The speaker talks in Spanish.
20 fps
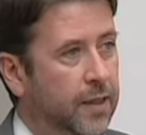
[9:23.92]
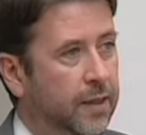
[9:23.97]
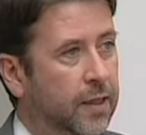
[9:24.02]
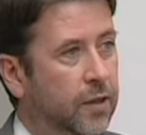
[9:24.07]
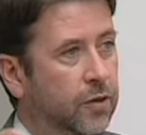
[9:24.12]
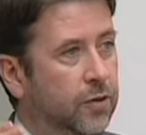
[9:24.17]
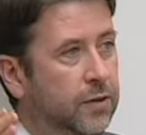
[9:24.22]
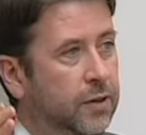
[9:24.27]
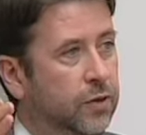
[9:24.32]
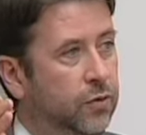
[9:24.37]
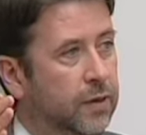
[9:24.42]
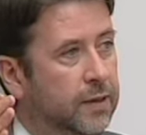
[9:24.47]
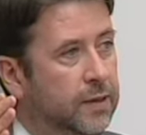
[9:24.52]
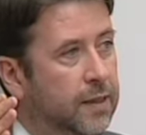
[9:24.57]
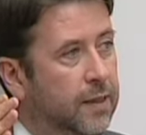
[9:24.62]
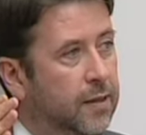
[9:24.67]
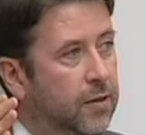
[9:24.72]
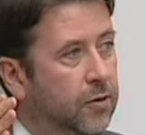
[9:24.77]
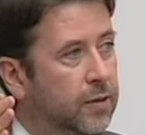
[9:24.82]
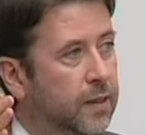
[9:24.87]
Claro, si tú
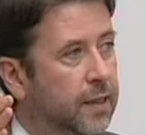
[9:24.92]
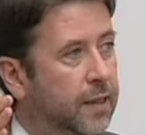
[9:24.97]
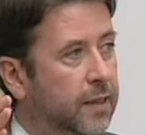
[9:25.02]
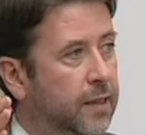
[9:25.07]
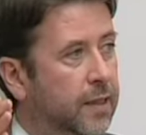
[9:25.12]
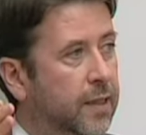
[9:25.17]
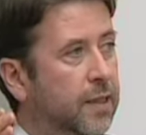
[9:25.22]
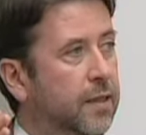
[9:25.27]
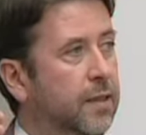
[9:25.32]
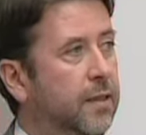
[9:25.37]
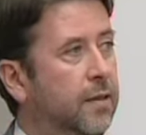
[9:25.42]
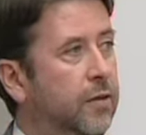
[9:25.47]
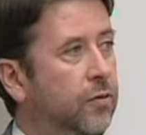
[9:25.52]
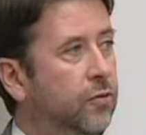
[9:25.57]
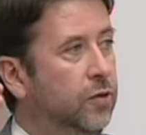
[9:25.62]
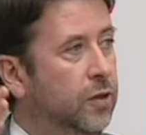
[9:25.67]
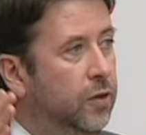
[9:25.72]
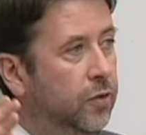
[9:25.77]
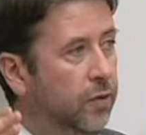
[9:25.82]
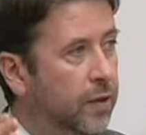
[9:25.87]
haces las tareas
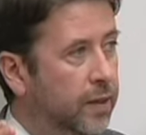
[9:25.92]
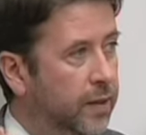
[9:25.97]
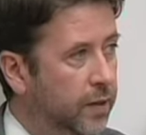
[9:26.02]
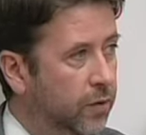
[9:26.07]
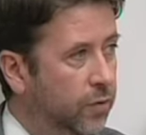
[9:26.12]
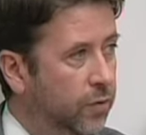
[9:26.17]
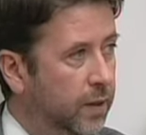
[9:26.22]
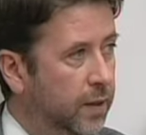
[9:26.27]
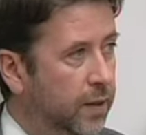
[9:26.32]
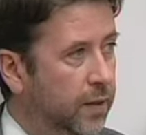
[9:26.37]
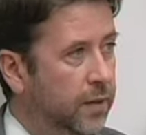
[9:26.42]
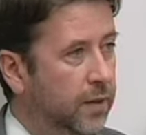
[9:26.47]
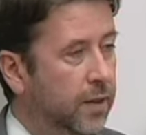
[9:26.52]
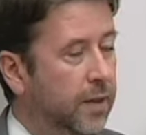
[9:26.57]
reduciendo la deuda